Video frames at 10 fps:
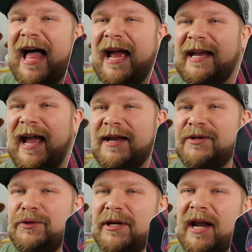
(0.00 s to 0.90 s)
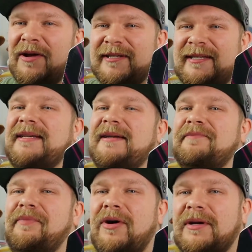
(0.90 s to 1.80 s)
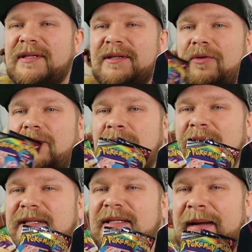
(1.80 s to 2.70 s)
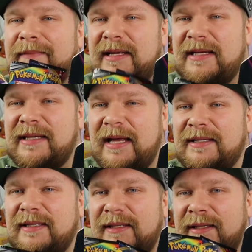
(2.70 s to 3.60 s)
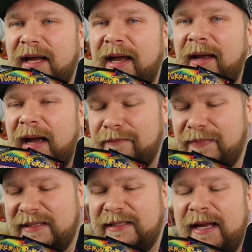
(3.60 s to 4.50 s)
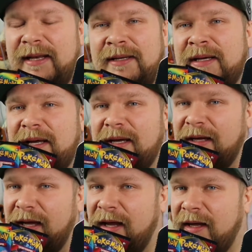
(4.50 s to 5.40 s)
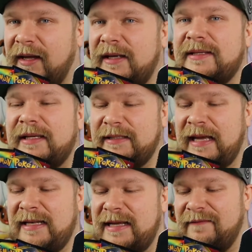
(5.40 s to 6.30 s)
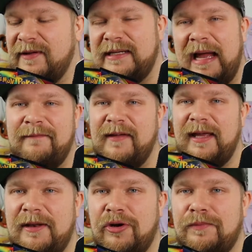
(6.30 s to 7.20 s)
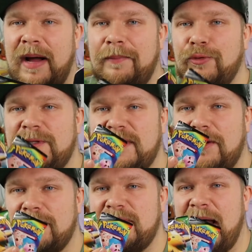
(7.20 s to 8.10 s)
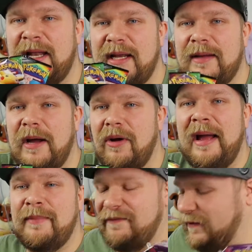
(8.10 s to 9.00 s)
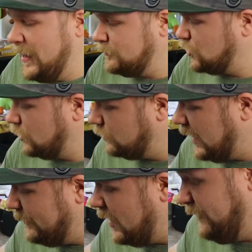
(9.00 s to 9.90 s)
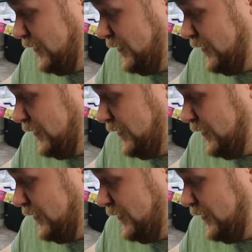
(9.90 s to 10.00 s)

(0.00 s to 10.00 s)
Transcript: eine Endynalos Tin Box und damit das Ganze äh, ein bisschen... Äh, interessanter wird, haben wir noch ein paar Booster, unter anderem auch einmal Farbenschock und einmal